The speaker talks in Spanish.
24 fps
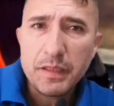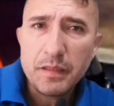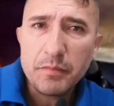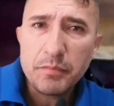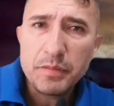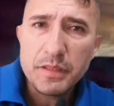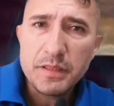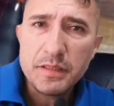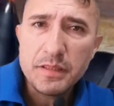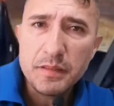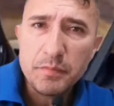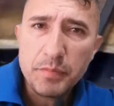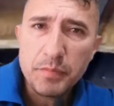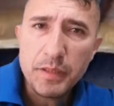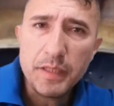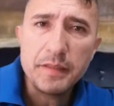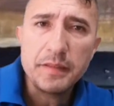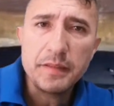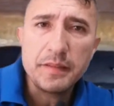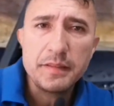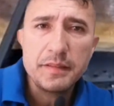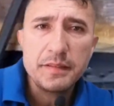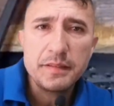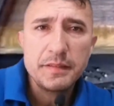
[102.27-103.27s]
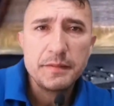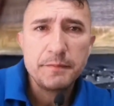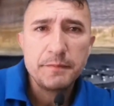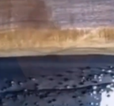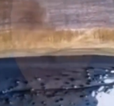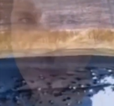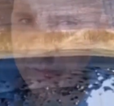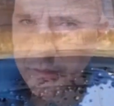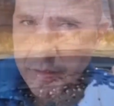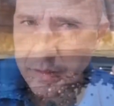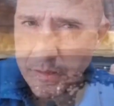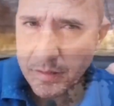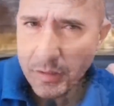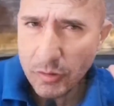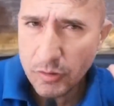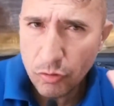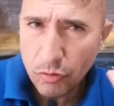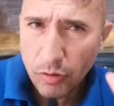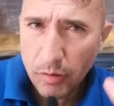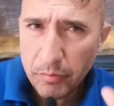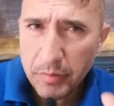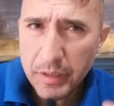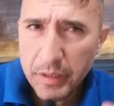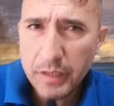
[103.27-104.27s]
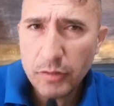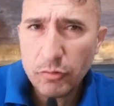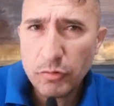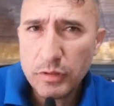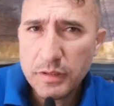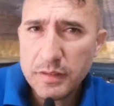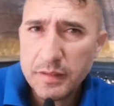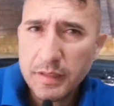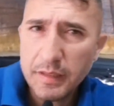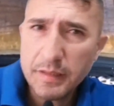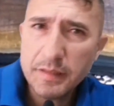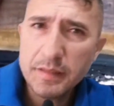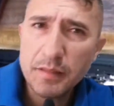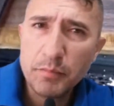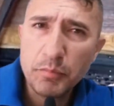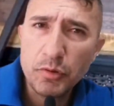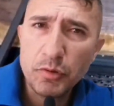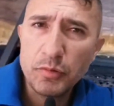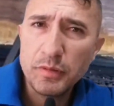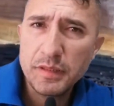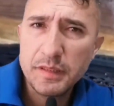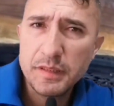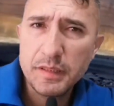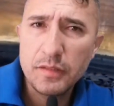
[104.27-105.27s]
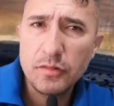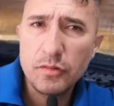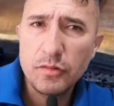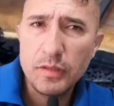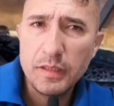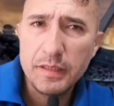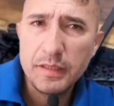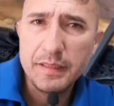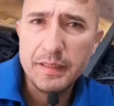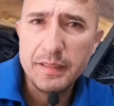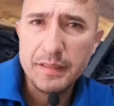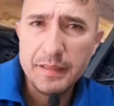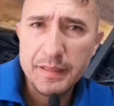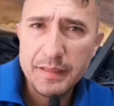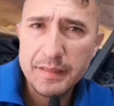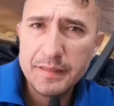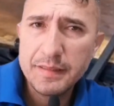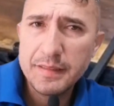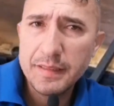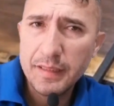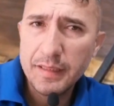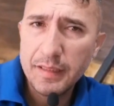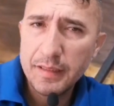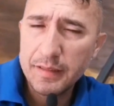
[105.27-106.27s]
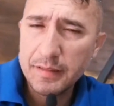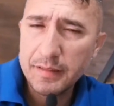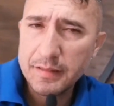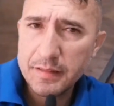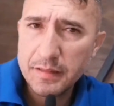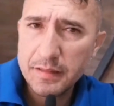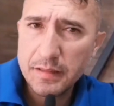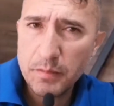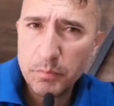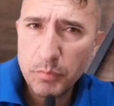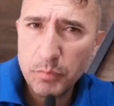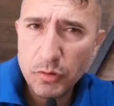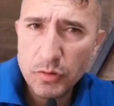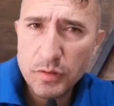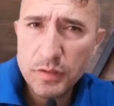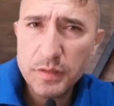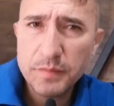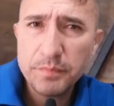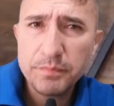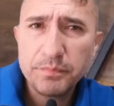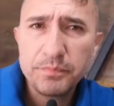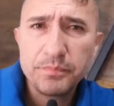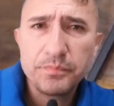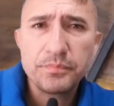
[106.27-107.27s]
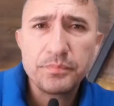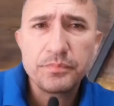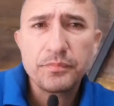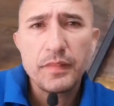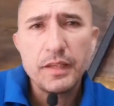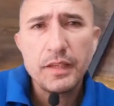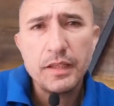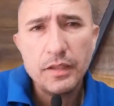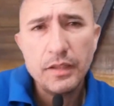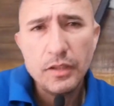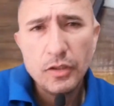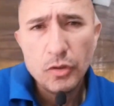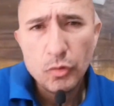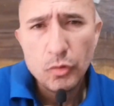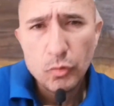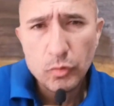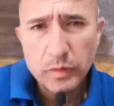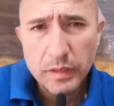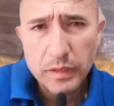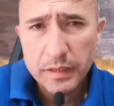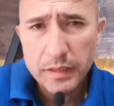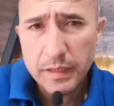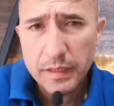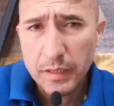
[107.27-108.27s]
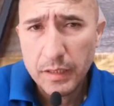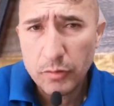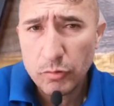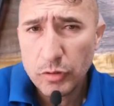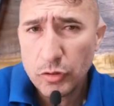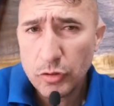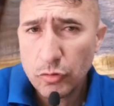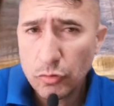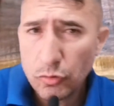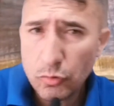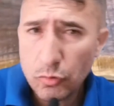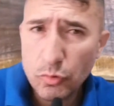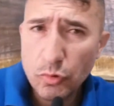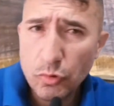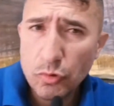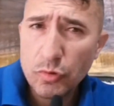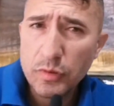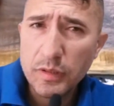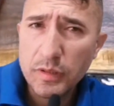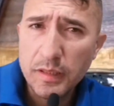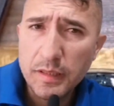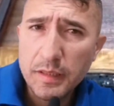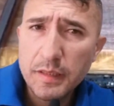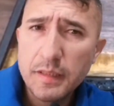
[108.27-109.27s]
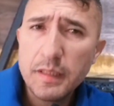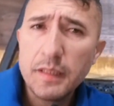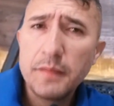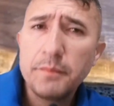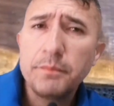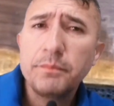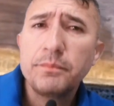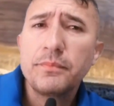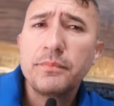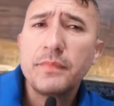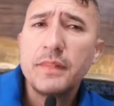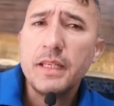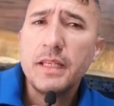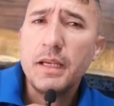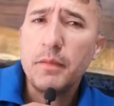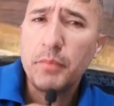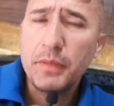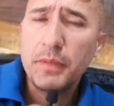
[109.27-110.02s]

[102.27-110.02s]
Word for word: para principiantes. Si todavía no estás aprovechando la tendencia de la resina epoxi, únete a nuestros cursos en línea y